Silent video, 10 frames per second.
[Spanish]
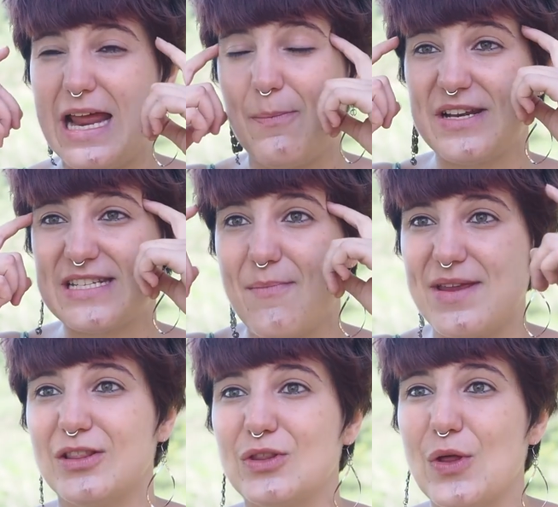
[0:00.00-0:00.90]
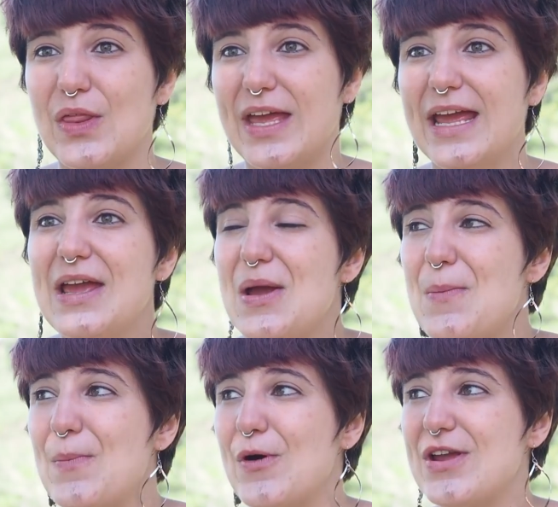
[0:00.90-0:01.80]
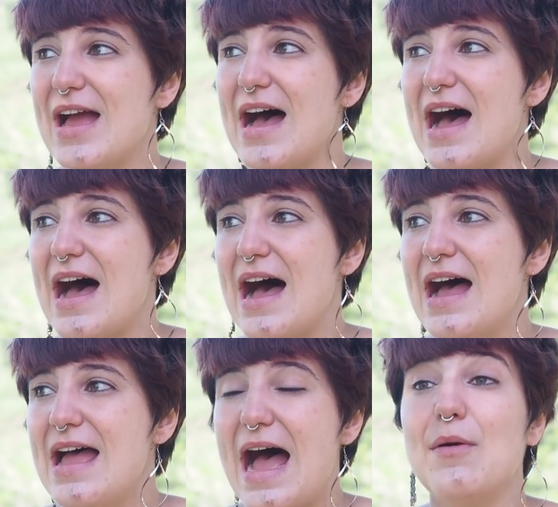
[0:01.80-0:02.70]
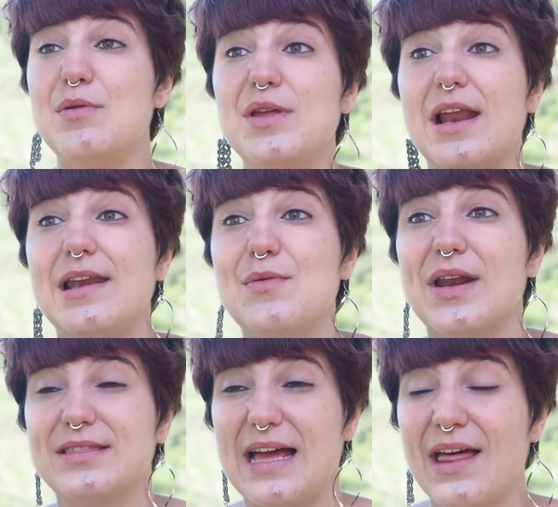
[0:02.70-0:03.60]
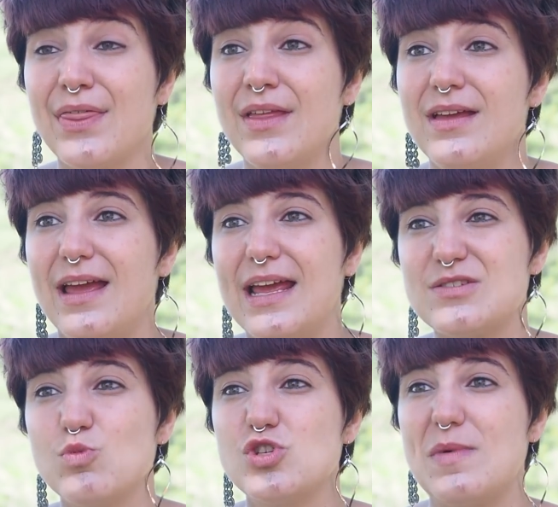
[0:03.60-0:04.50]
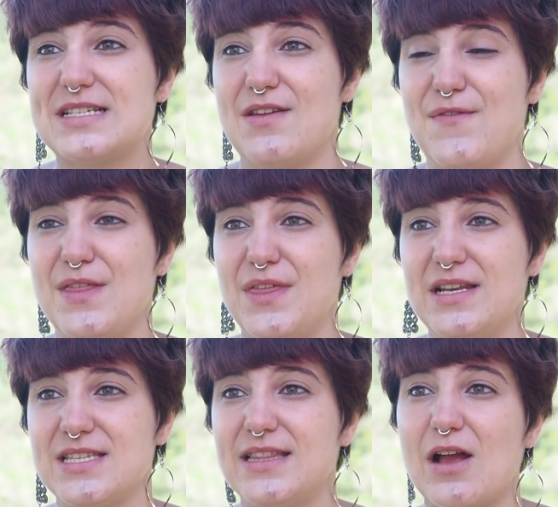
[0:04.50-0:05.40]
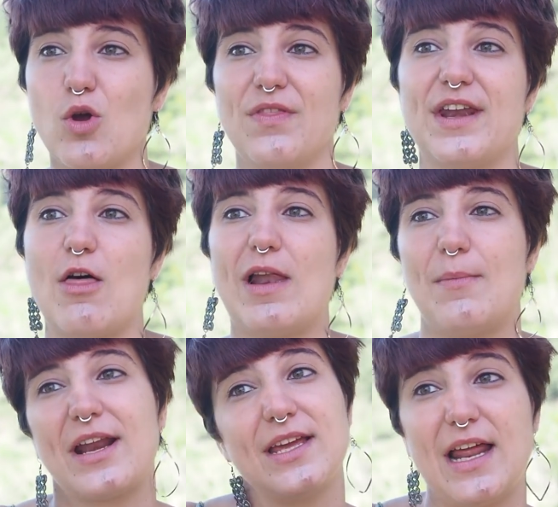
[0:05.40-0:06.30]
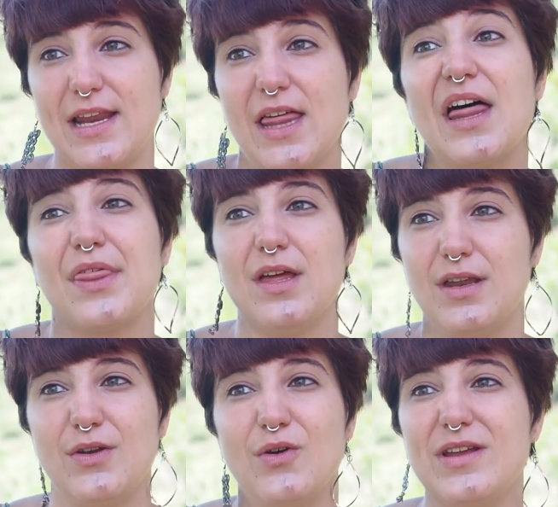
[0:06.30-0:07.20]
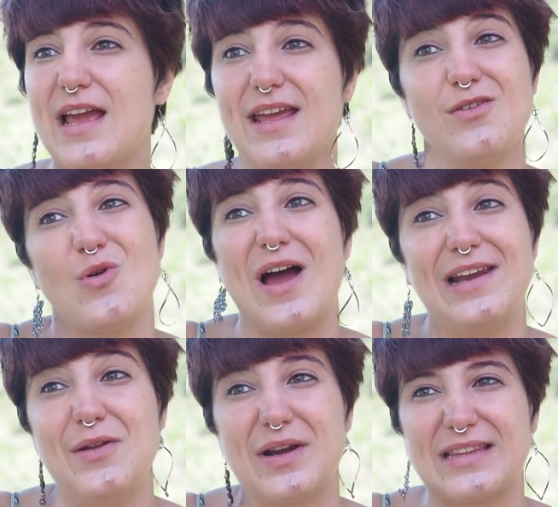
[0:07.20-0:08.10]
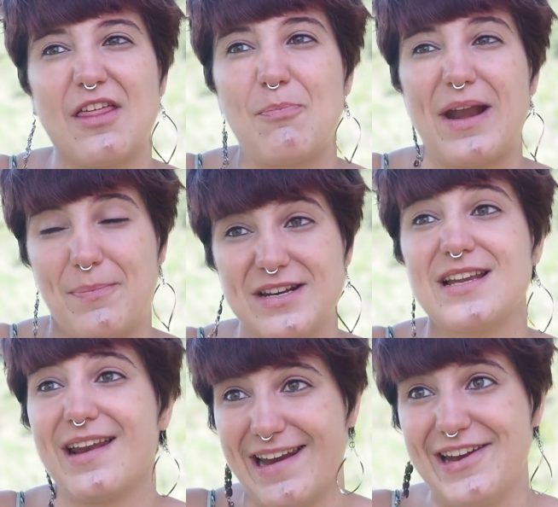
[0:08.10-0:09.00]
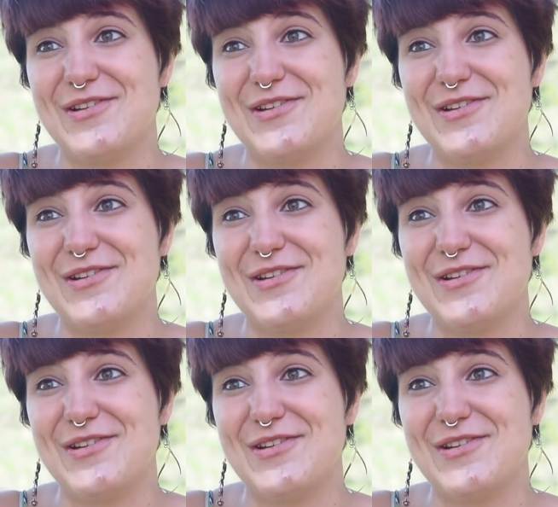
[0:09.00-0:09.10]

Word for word: El pensamiento de voy a, vivir en libertad es mucho más difícil si te han condenado a la marginalidad, ¿no? Y ahí no hay libertad para pensar en la